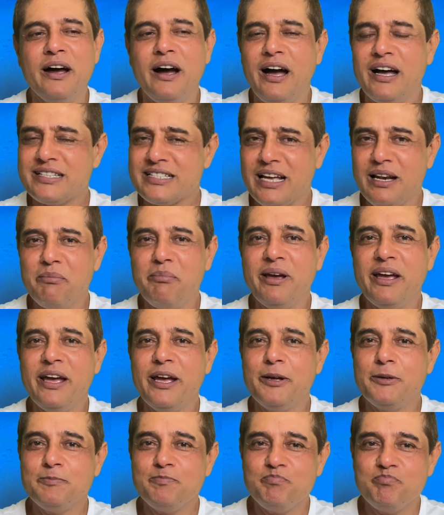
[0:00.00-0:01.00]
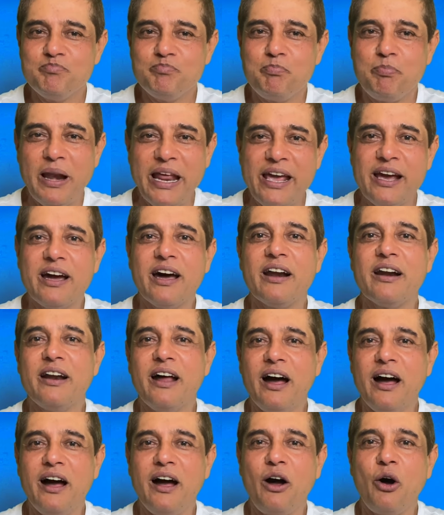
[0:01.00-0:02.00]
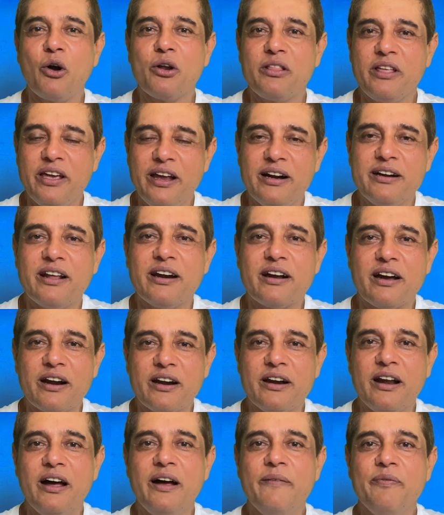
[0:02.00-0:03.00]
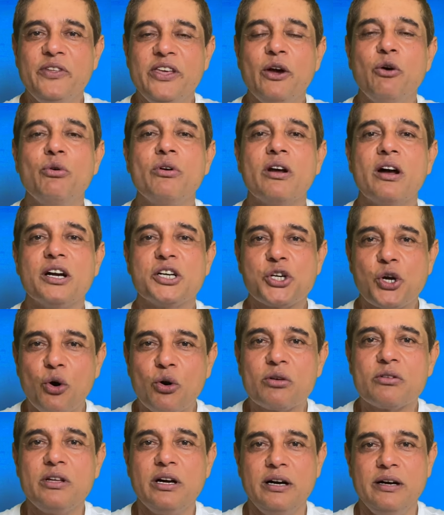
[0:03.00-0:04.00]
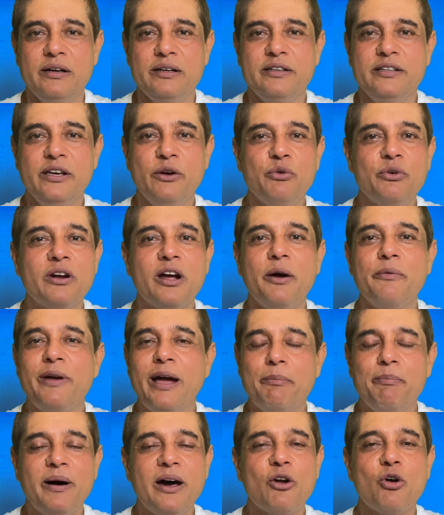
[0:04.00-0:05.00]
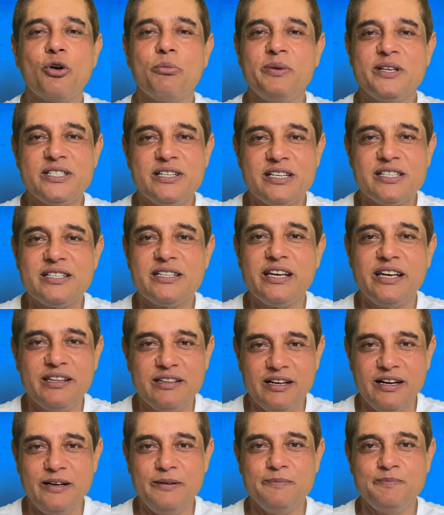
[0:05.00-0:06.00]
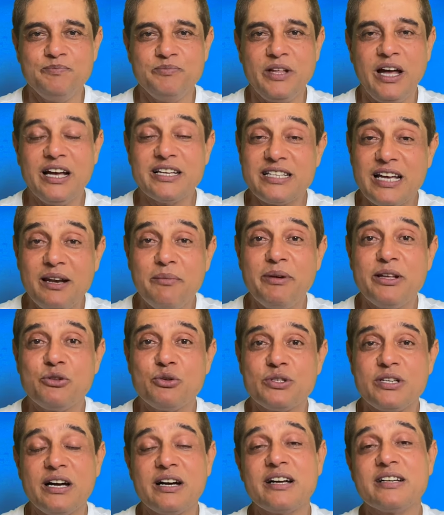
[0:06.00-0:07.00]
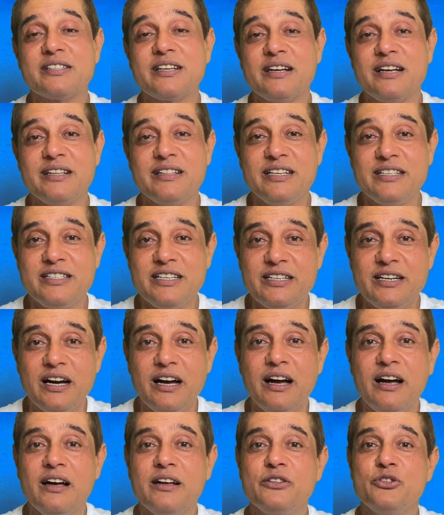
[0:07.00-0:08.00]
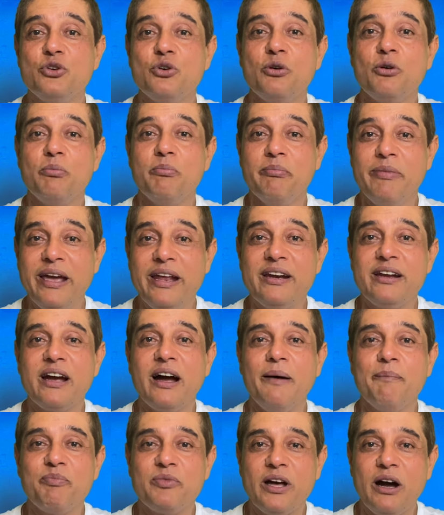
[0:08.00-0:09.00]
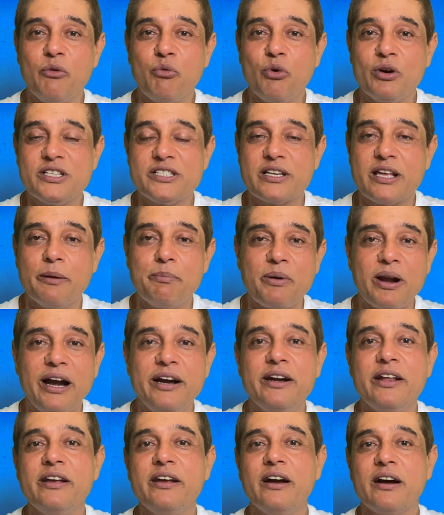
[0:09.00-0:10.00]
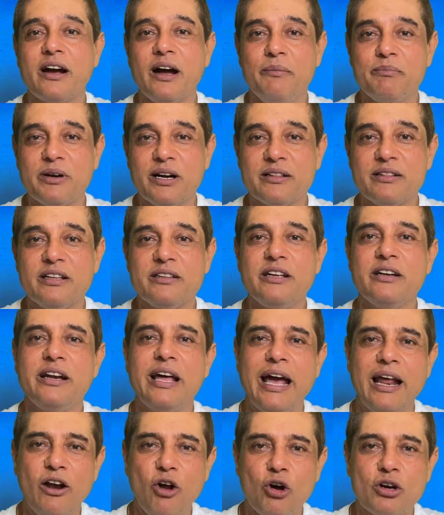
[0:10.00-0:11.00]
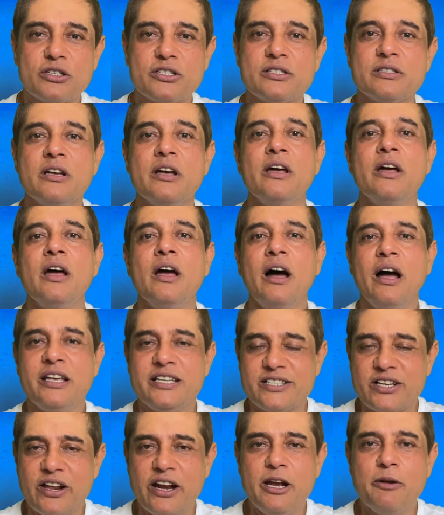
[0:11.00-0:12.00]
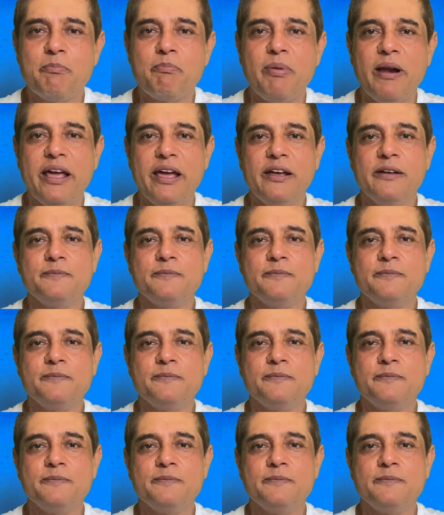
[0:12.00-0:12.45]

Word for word: असल में प्ले करना और थिएटर करना ये उनका शौक था ये उनका व्यापार और बिजनेस नहीं था असल में तो सागर सरहदी जी का जो मेन काम था वो स्क्रिप्ट राइटिंग का काम करते थे डायलॉग्स स्क्रीन प्ले